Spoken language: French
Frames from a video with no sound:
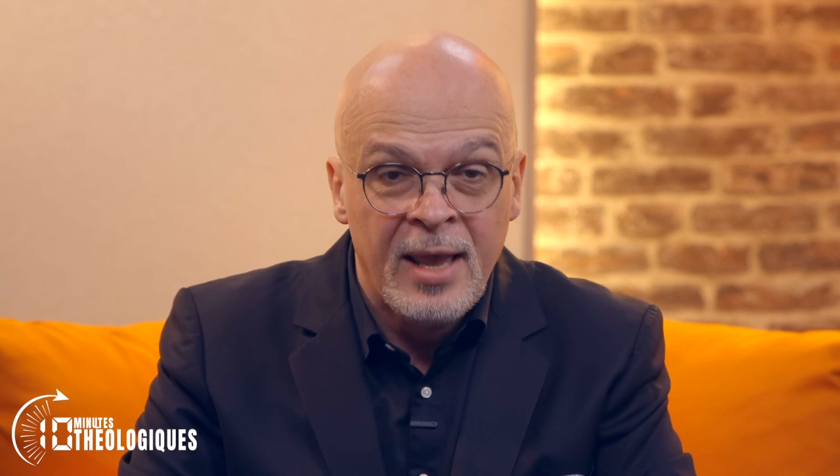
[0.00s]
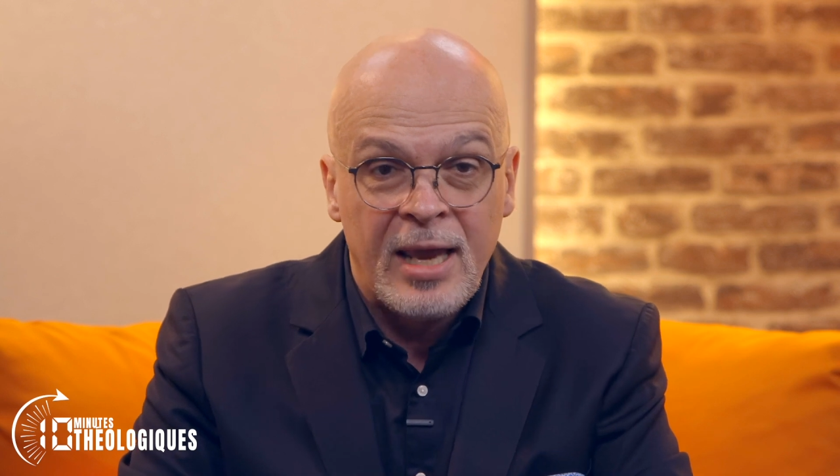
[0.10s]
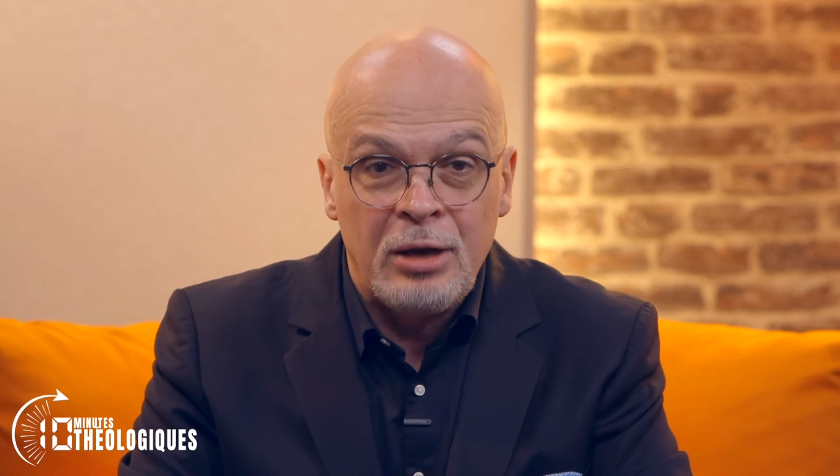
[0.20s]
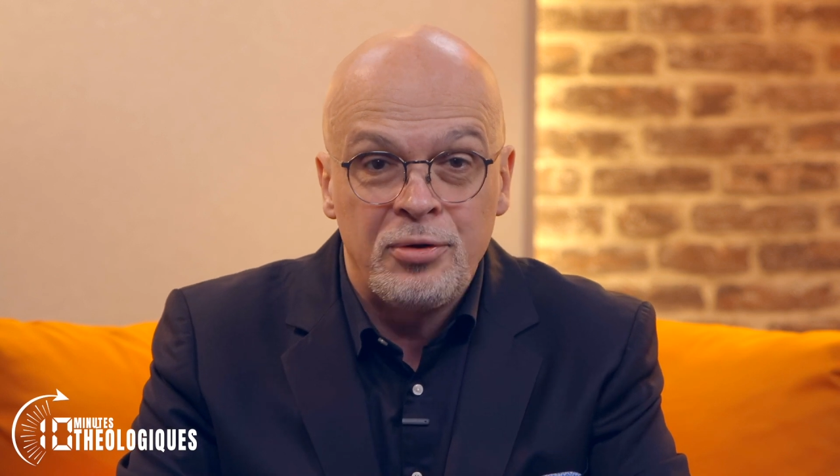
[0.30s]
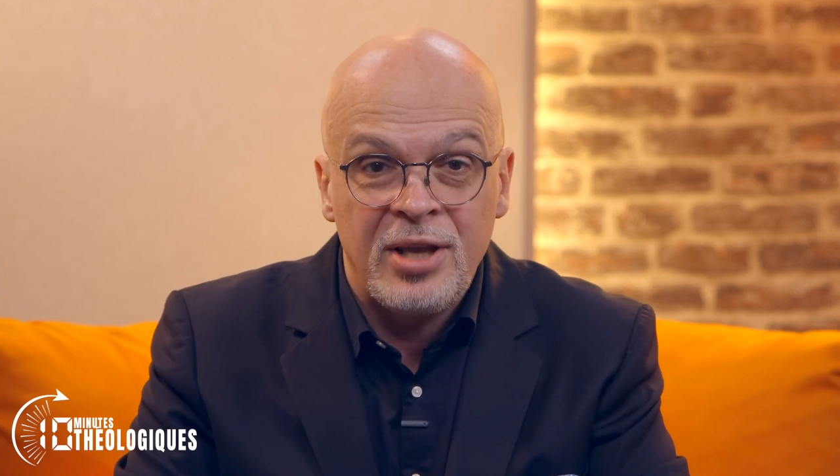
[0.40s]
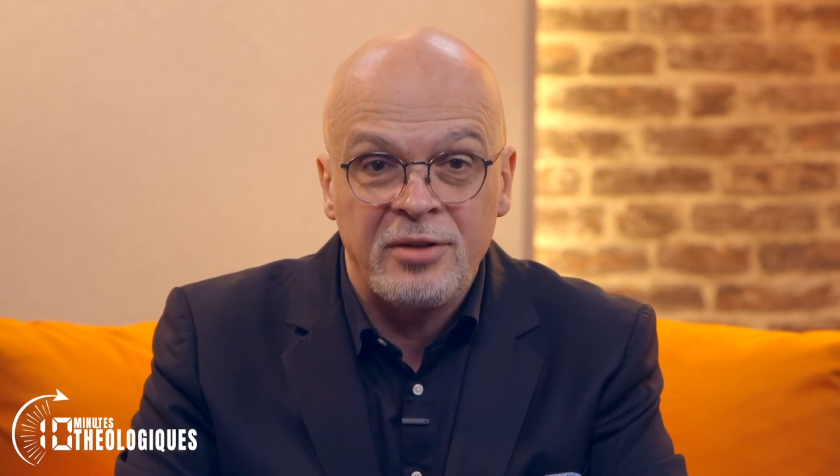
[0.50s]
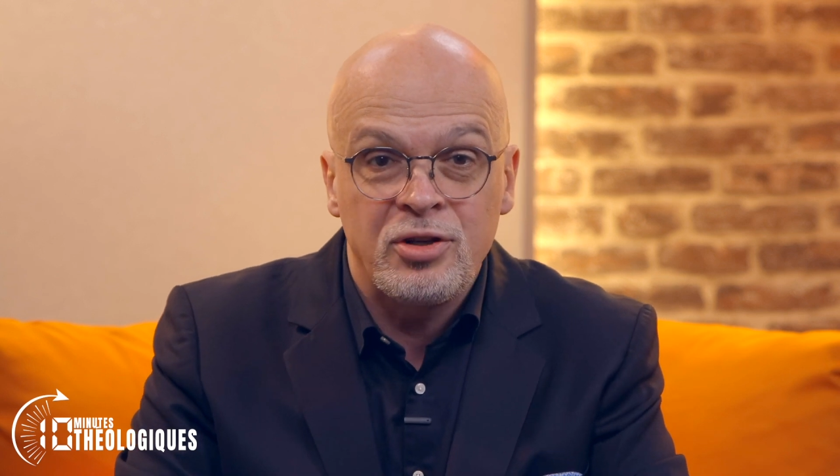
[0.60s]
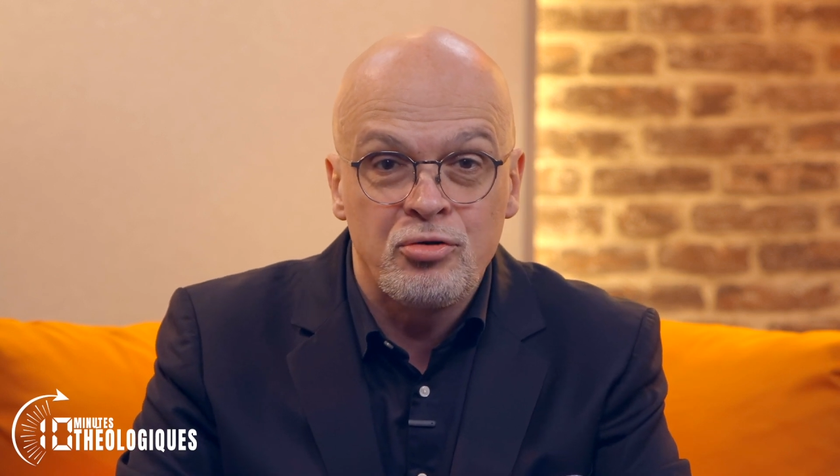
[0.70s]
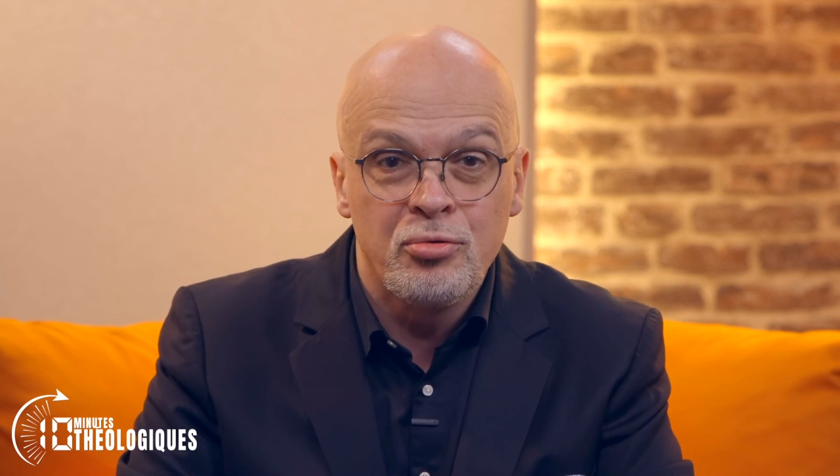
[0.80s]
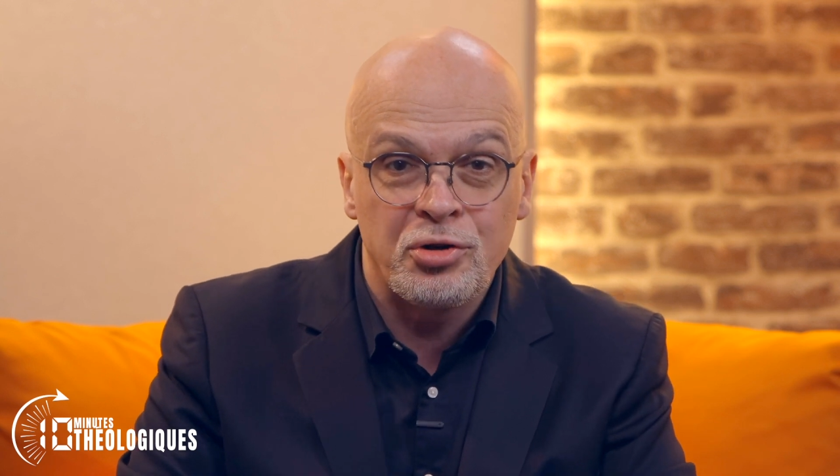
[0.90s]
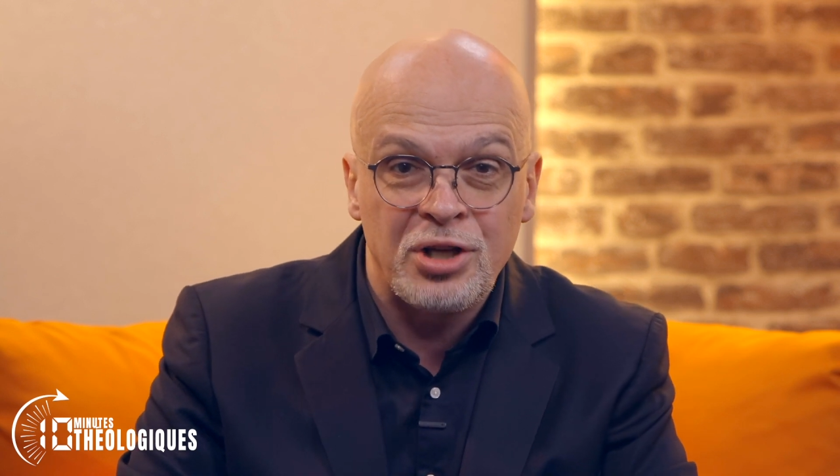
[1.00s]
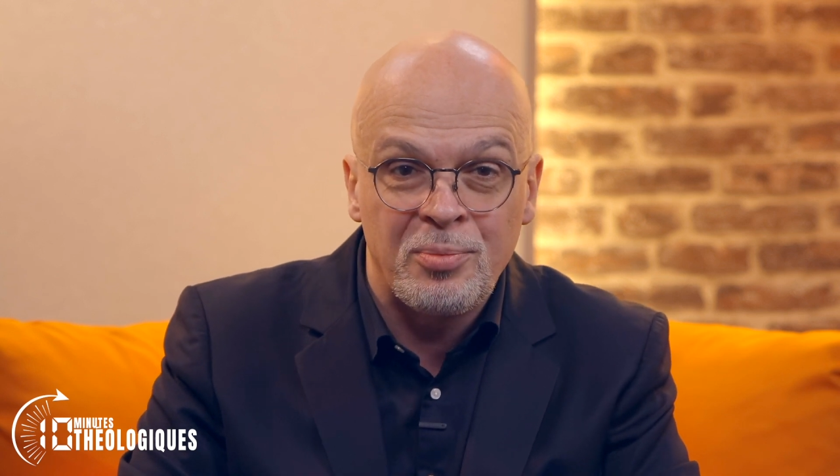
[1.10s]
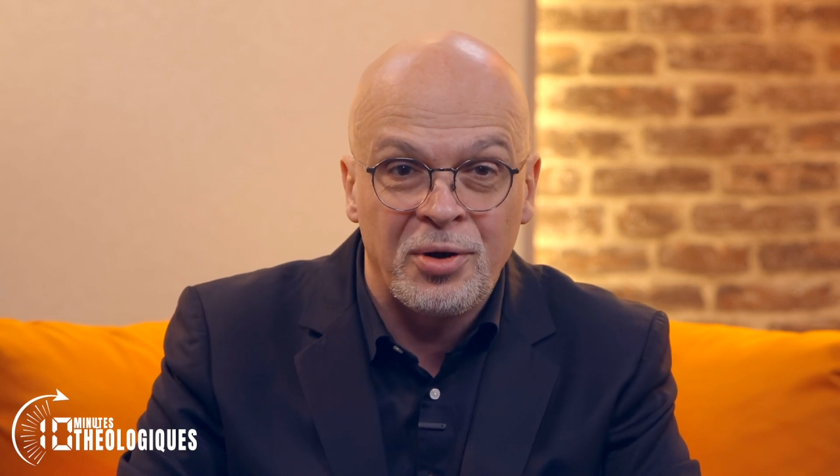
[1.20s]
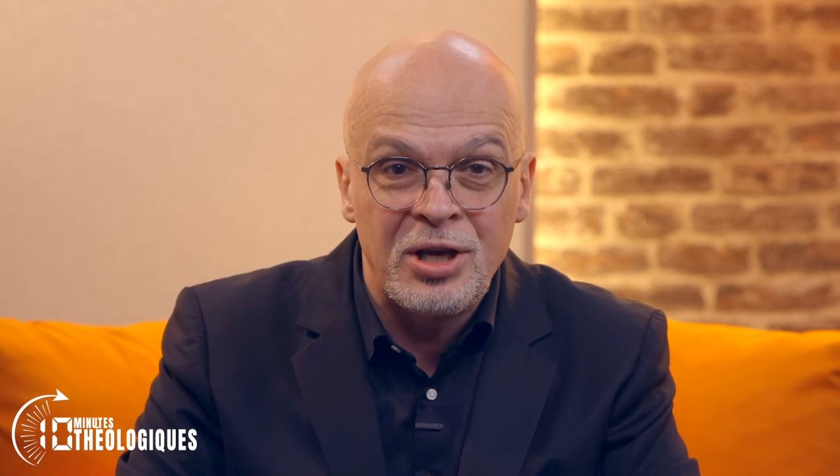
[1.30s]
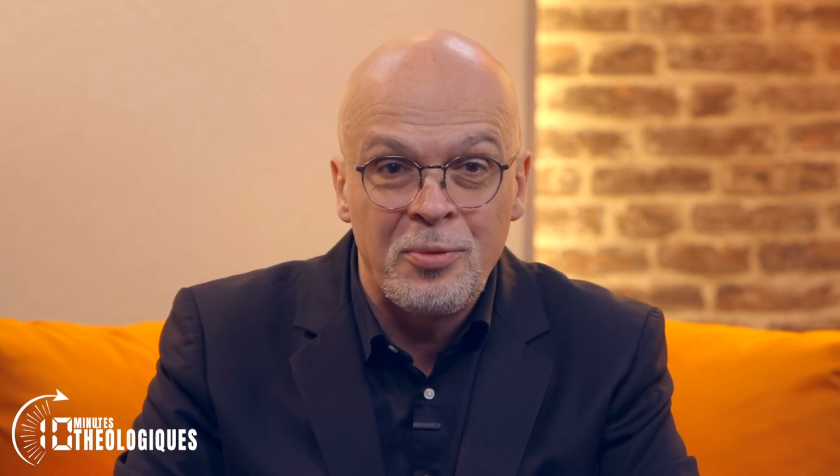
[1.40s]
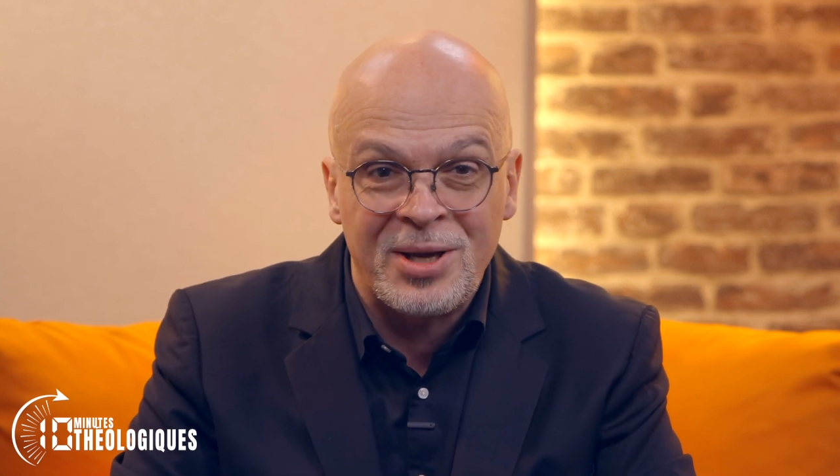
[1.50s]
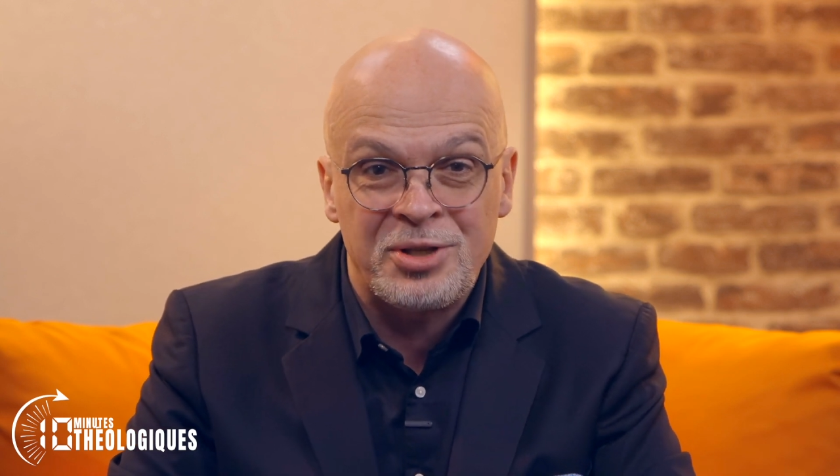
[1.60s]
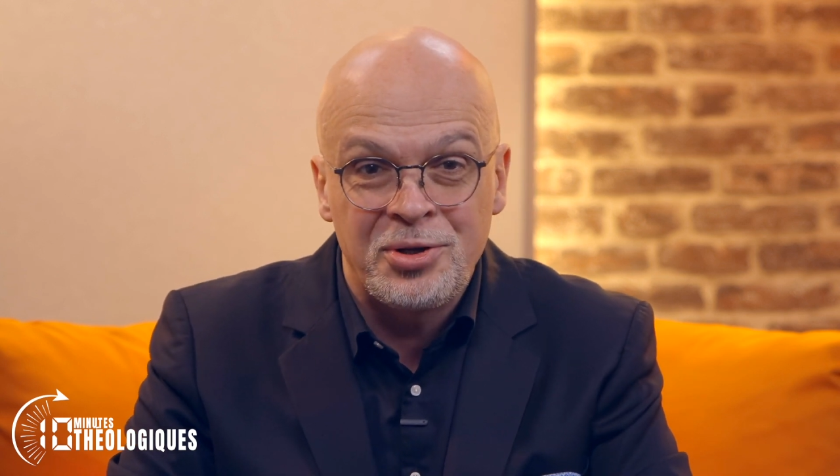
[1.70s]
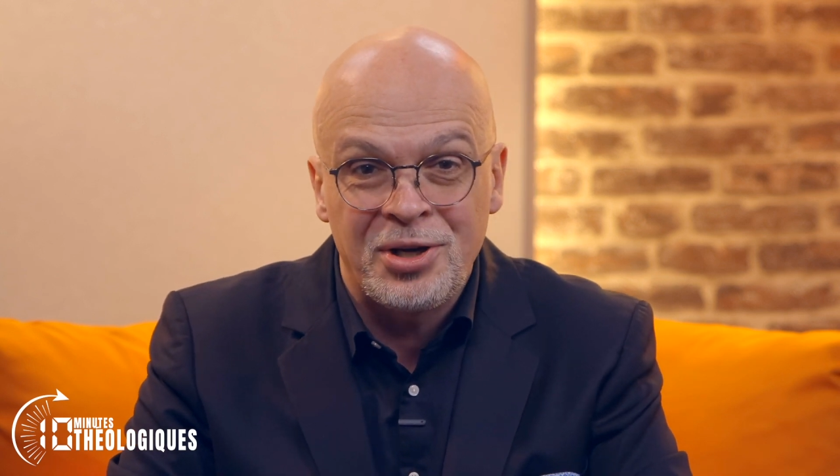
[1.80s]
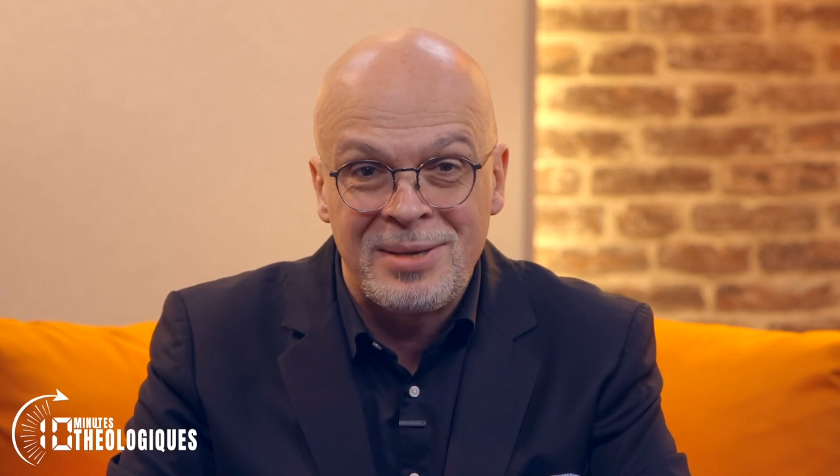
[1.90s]
Et le dernier jour, j'ai demandé au
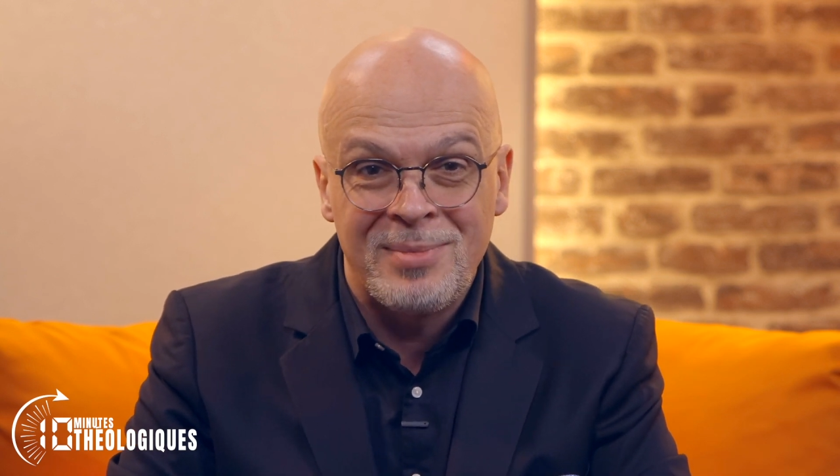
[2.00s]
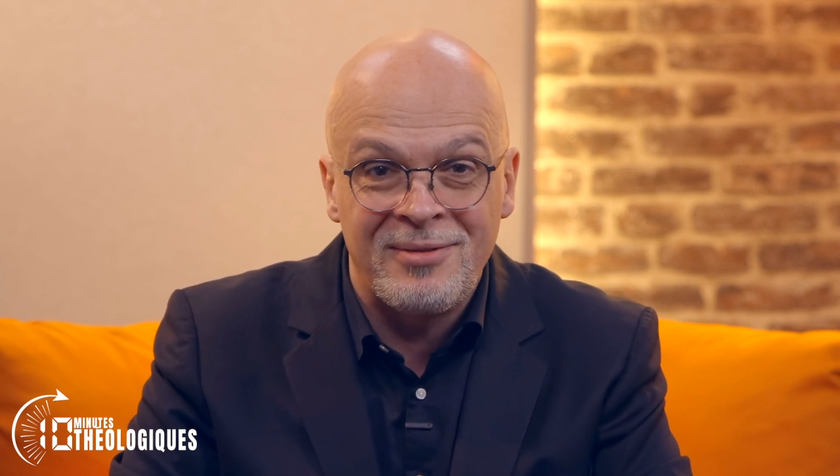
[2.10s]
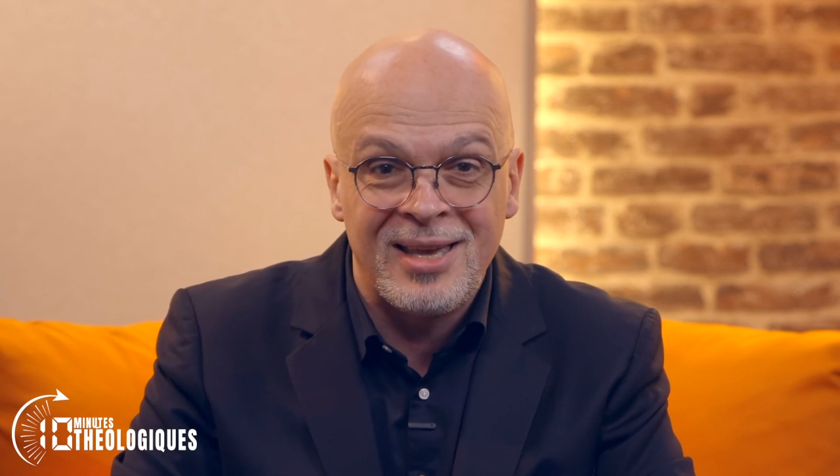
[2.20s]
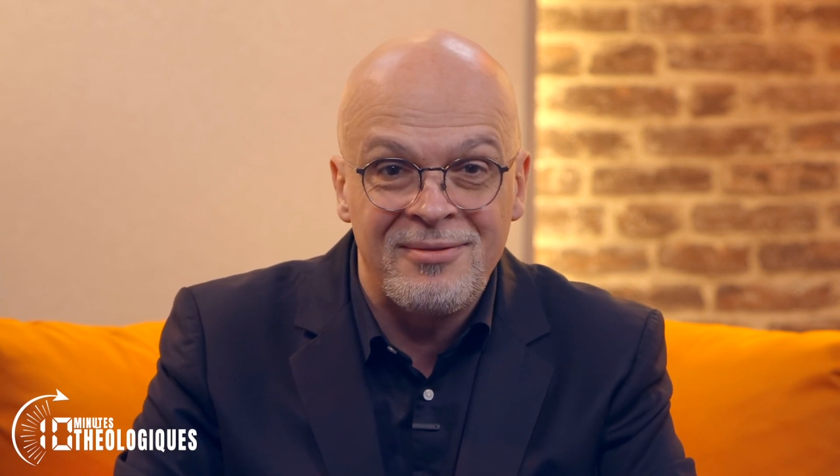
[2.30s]
pasteur qui m'avait